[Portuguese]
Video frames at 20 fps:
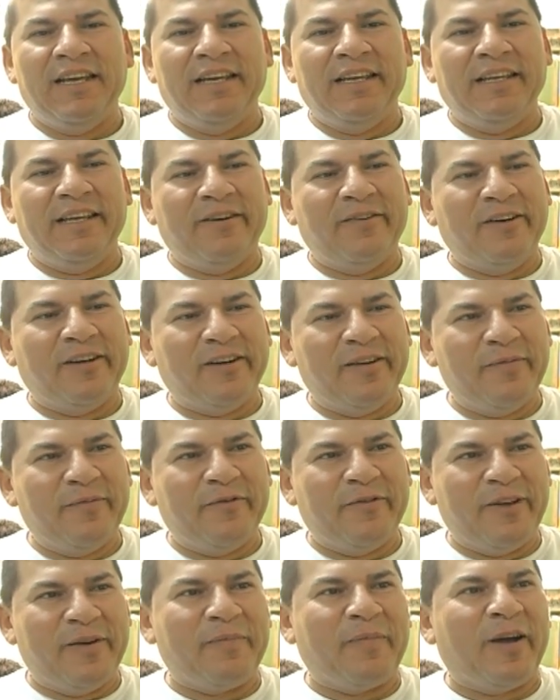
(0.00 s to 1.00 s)
E agora
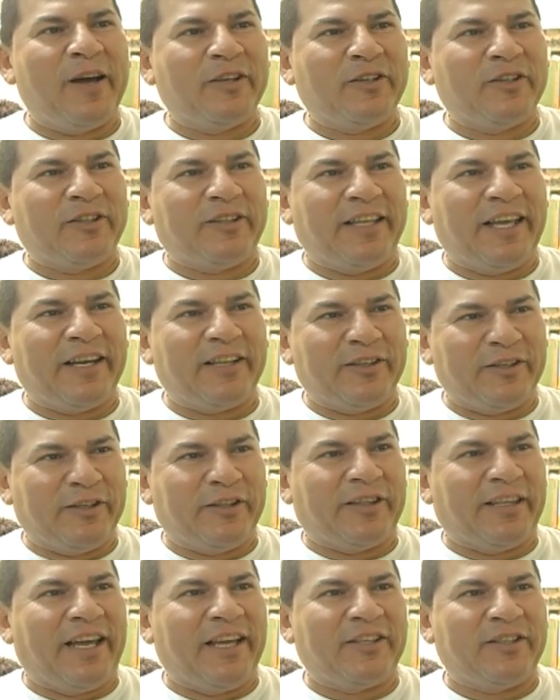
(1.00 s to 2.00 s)
vamos ver a parte técnica e
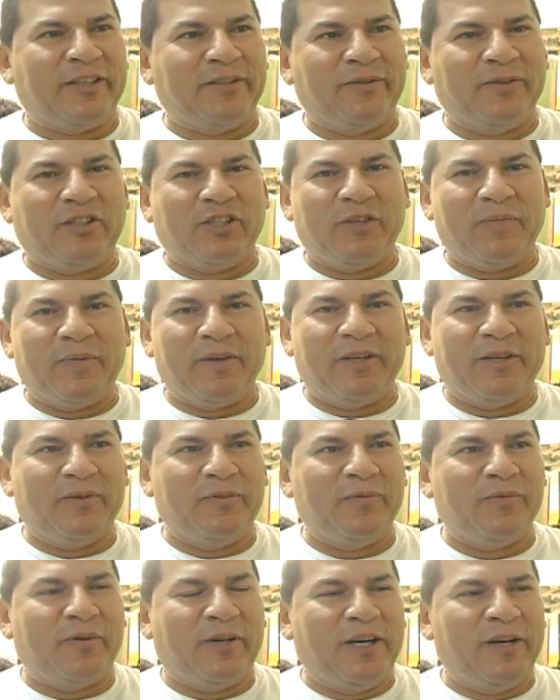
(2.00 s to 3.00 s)
tática do time aí
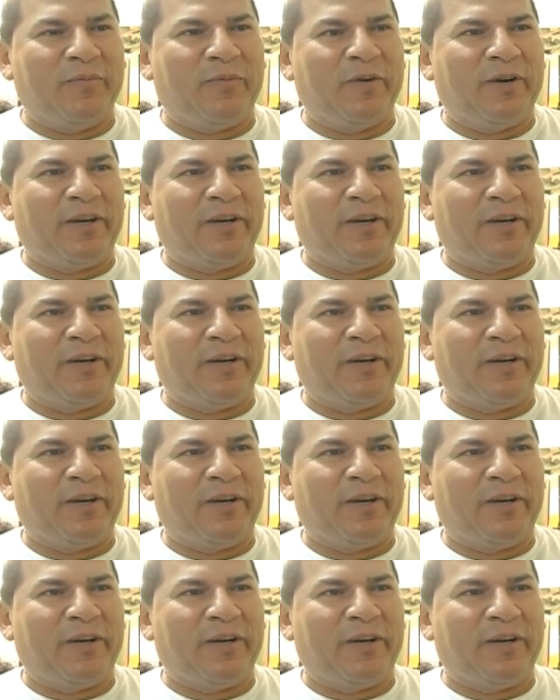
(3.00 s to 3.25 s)
num campo